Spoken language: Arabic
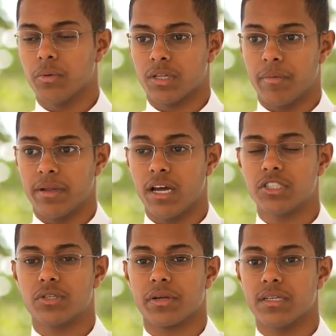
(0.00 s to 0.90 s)
طبعا
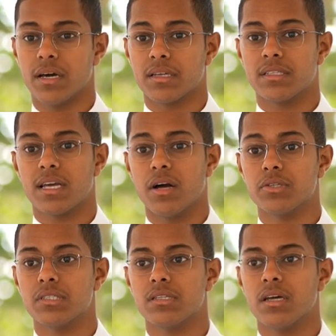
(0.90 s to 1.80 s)
اشكر اداره
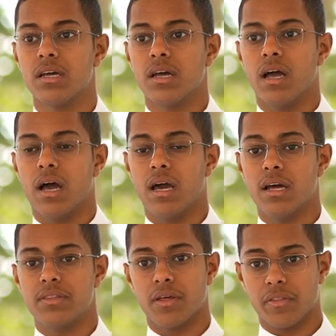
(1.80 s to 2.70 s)
كاوست
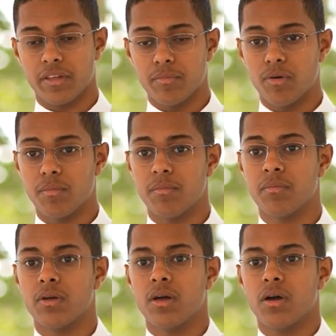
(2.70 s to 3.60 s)
على تنظيمهم
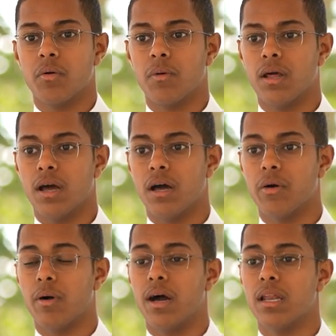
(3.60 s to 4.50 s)
وعلى,
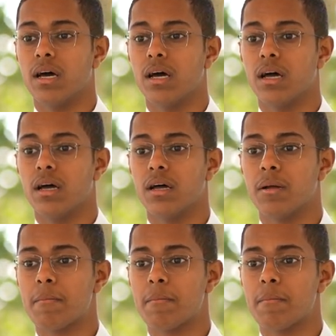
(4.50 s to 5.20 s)
وعلى